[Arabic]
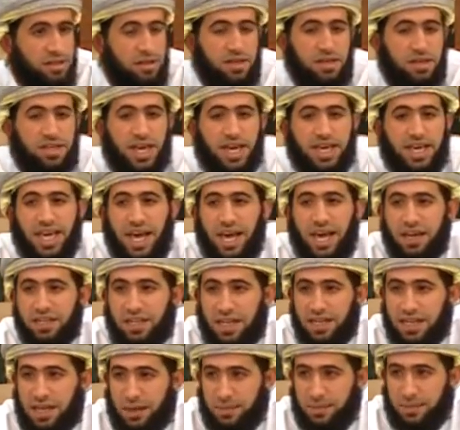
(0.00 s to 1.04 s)
إذا كانت
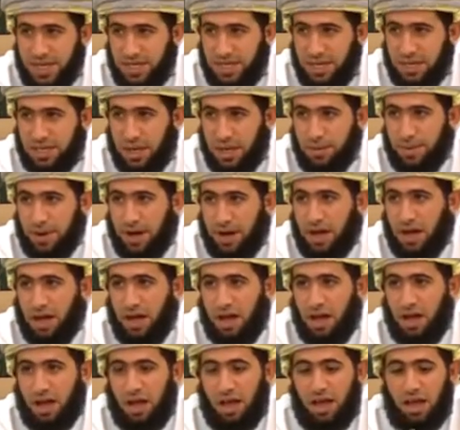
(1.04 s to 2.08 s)
الجمعية
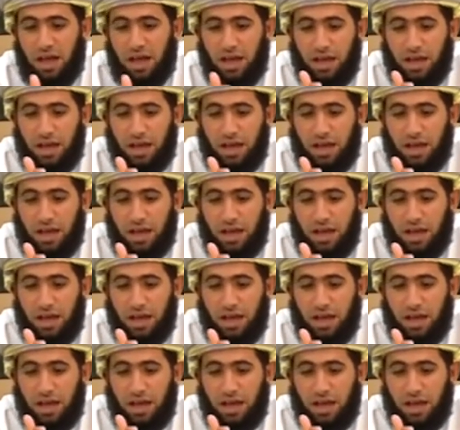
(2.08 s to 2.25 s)
تبقى